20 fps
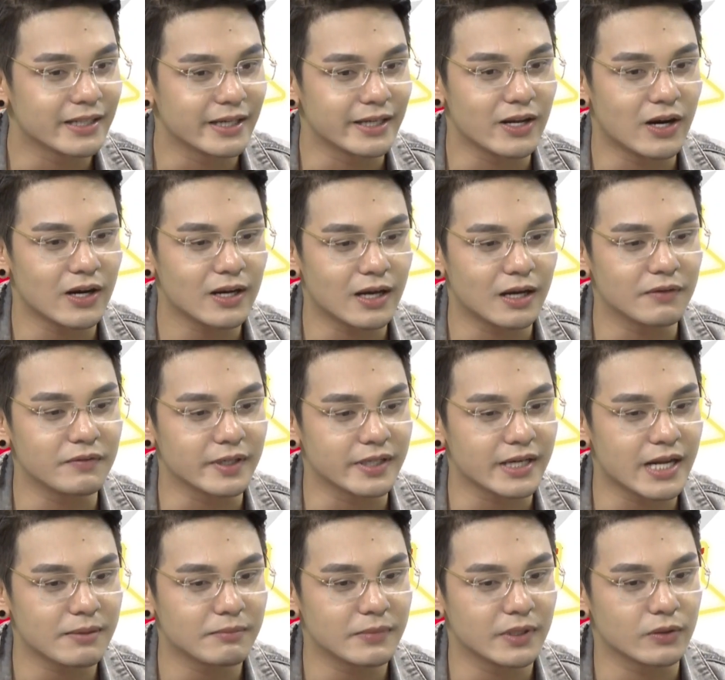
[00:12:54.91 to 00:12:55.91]
Thì đó là ở
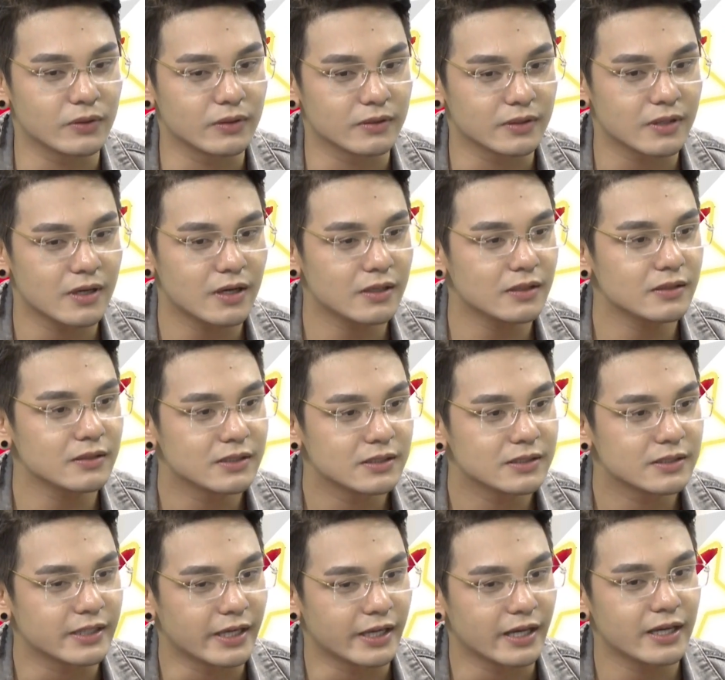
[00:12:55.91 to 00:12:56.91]
Việt Nam mình nó
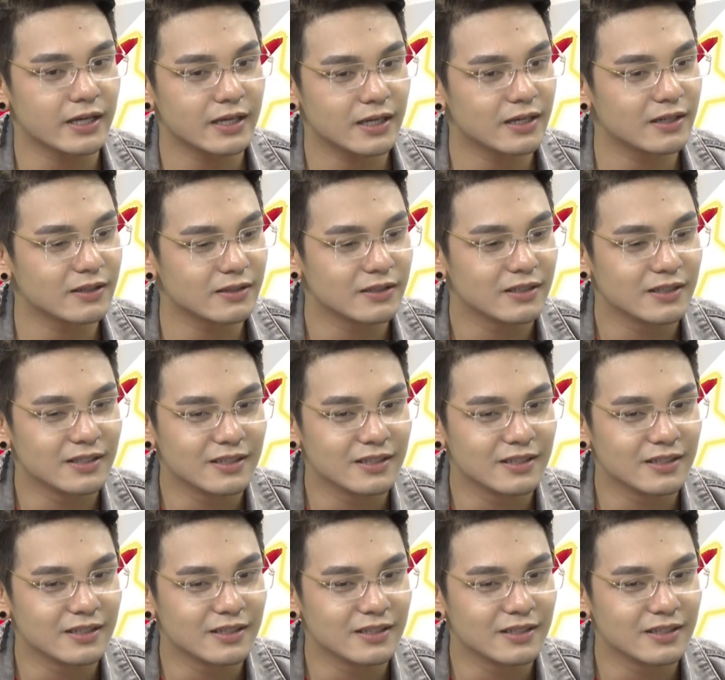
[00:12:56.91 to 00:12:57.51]
sẽ